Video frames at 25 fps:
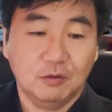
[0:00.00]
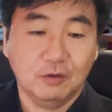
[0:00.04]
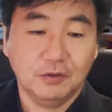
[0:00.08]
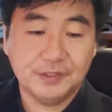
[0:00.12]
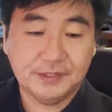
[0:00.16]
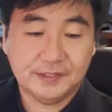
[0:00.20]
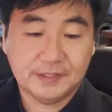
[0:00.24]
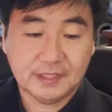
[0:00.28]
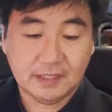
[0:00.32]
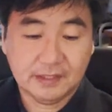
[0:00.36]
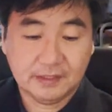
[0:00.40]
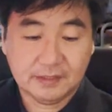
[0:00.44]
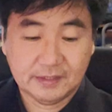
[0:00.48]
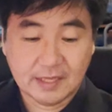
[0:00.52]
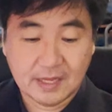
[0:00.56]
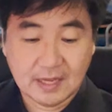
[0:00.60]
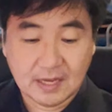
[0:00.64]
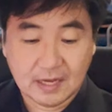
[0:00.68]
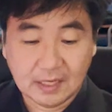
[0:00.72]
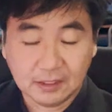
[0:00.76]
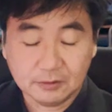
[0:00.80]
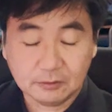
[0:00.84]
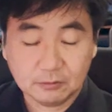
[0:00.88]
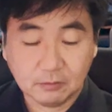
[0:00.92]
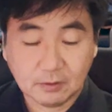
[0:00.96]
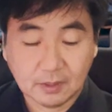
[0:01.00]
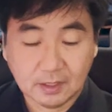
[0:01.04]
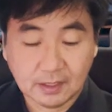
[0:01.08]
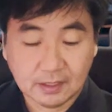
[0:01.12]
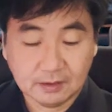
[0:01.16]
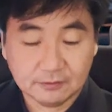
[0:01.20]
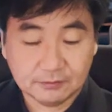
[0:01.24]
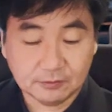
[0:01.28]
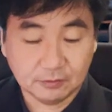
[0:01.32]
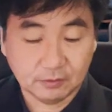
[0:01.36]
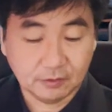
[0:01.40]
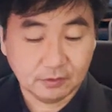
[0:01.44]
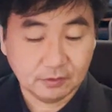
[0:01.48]
う置いていて後か
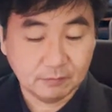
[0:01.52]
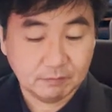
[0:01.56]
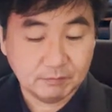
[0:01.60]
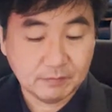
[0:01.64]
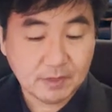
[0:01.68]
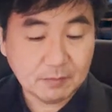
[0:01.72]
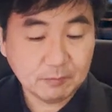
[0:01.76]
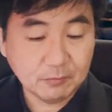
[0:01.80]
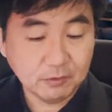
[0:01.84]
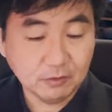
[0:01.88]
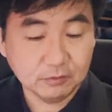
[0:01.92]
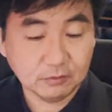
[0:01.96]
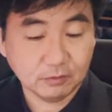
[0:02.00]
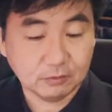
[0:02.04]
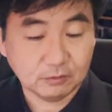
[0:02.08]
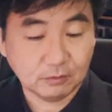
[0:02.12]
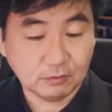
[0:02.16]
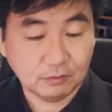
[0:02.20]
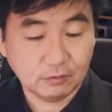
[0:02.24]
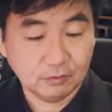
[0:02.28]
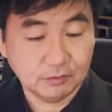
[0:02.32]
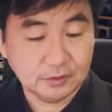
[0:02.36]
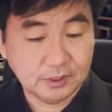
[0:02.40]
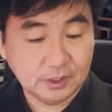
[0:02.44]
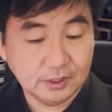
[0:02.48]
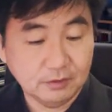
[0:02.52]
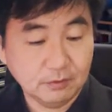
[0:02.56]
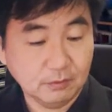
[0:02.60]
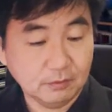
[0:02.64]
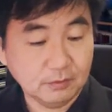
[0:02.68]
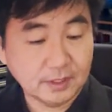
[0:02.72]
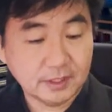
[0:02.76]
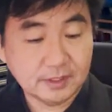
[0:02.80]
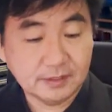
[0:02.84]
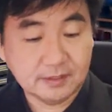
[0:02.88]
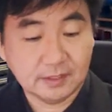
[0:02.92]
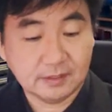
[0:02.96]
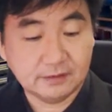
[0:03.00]
らそのメモのところに移動
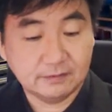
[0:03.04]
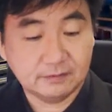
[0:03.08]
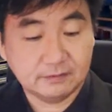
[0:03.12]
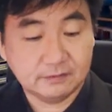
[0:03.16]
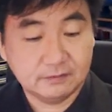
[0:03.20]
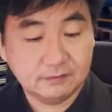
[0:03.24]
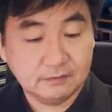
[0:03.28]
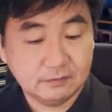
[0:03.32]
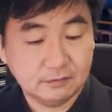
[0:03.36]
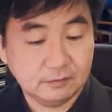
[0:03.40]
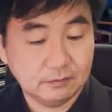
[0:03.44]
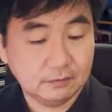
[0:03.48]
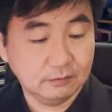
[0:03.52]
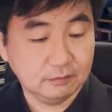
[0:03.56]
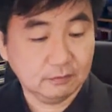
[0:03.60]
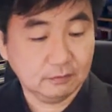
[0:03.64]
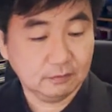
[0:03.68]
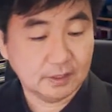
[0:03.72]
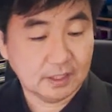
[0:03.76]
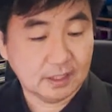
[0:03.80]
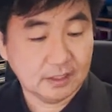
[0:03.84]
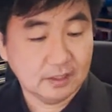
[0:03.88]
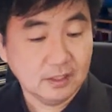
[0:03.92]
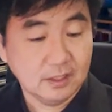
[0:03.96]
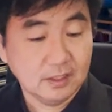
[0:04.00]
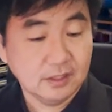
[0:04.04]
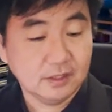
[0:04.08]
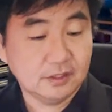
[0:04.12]
できたりするので